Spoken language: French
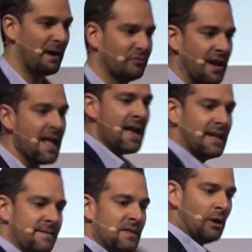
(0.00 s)
parfait.
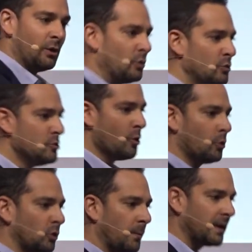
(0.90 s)
Et euh, une
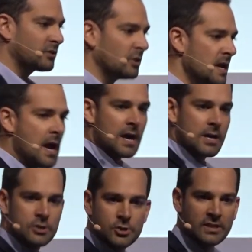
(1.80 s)
autre personne,
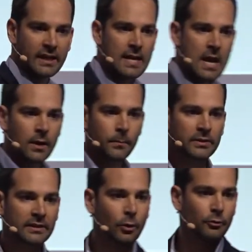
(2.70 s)
euh, je dirais euh,
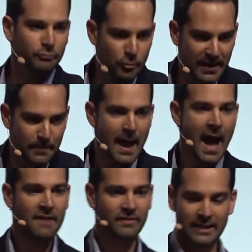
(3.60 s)
peut-être vous, madame,
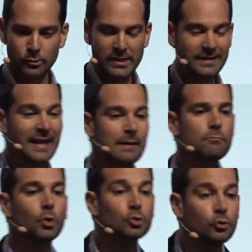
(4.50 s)
avec les lunettes, quel
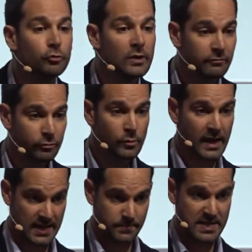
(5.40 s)
morceau voulez-vous
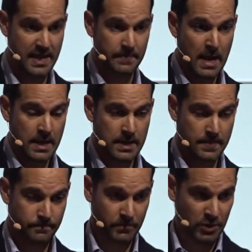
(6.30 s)
éliminer
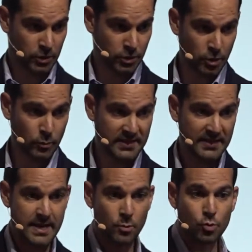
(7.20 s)

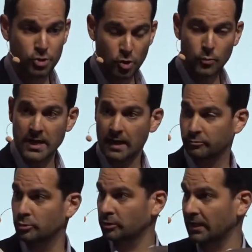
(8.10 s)
Celui-ci ou celui-là
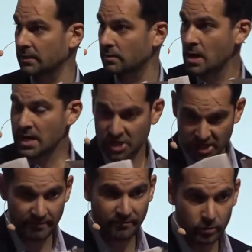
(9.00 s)
Vous noterez que
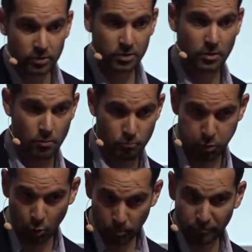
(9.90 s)
j'avance
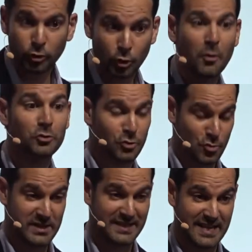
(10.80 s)
beaucoup plus fortement
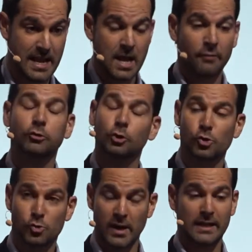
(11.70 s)
celui-ci.
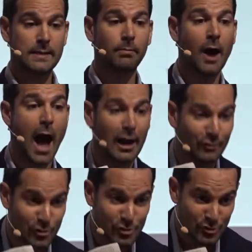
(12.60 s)
Votre choix est libre, à
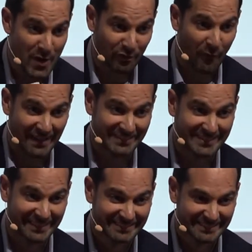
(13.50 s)
gauche ou à
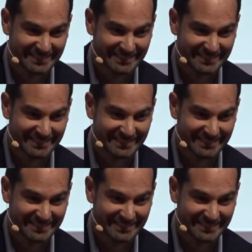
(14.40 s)
droite